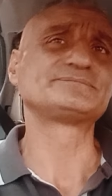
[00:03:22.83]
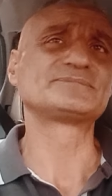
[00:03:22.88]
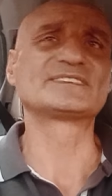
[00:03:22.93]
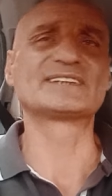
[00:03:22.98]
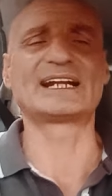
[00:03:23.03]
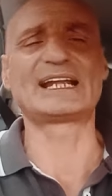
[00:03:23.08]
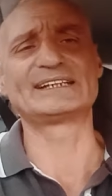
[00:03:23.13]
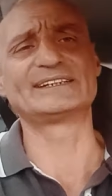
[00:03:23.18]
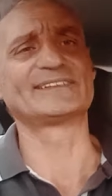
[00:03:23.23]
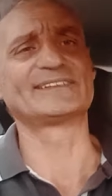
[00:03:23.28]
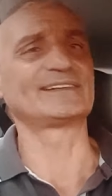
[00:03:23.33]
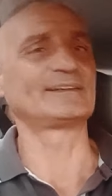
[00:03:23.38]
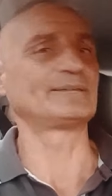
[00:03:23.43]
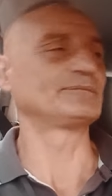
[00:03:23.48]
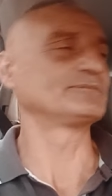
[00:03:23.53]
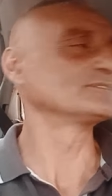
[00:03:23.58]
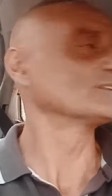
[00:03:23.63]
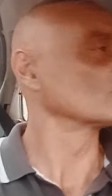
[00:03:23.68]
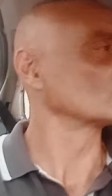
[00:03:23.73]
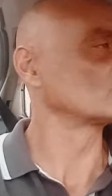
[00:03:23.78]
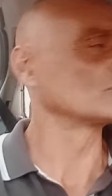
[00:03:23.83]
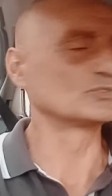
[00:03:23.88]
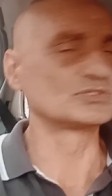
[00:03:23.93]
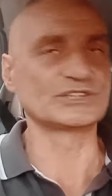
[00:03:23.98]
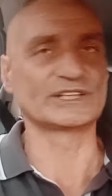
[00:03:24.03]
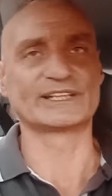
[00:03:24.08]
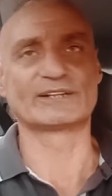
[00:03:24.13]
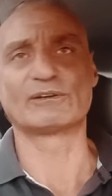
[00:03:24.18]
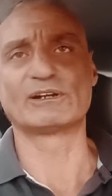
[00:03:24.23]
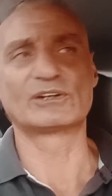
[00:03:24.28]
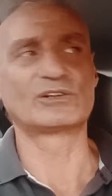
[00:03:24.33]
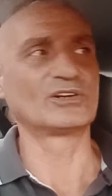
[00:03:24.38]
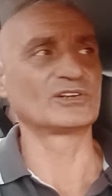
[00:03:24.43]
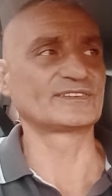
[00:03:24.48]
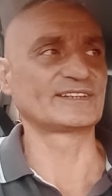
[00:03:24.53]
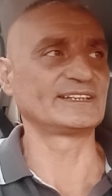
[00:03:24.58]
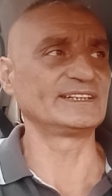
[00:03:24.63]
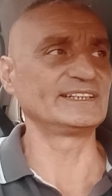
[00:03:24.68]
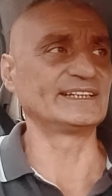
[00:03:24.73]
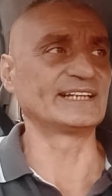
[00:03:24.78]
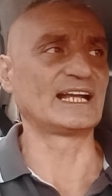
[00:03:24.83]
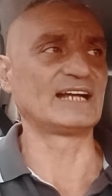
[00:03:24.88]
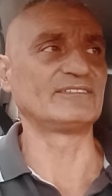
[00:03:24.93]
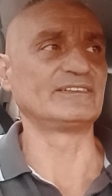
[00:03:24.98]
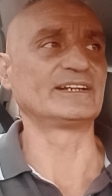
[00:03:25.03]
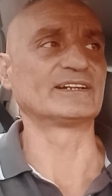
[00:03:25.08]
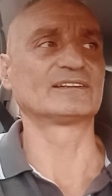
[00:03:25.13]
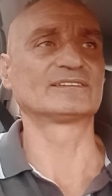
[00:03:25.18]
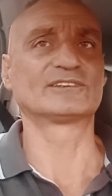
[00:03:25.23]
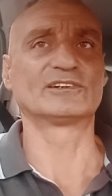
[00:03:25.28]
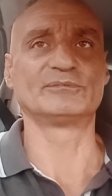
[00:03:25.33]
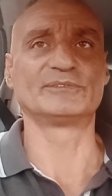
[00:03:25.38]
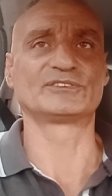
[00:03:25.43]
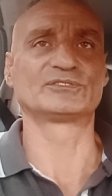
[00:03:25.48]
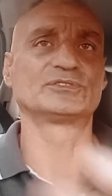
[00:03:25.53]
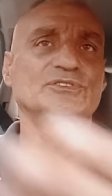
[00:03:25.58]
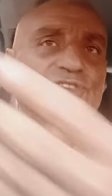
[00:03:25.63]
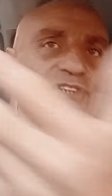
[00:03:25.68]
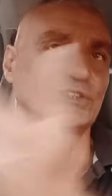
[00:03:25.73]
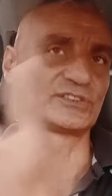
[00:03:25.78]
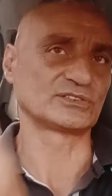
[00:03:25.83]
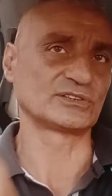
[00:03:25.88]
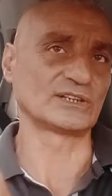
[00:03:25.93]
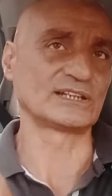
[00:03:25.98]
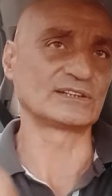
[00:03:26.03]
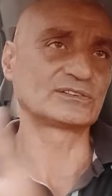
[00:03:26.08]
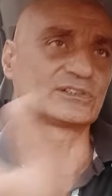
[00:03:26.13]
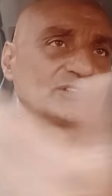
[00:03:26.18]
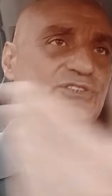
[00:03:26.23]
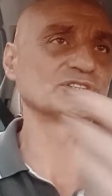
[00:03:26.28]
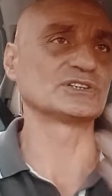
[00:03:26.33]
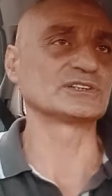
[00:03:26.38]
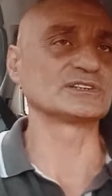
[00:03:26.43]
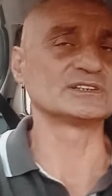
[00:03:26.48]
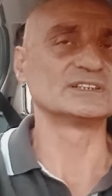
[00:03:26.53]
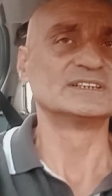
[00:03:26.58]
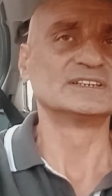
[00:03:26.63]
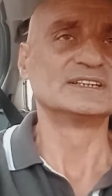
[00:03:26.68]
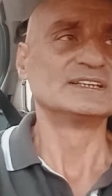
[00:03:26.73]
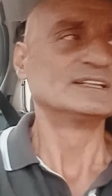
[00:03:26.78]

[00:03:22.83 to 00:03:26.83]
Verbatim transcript: tranne se non succede qualcosa di grave, come è successo l'altro giorno.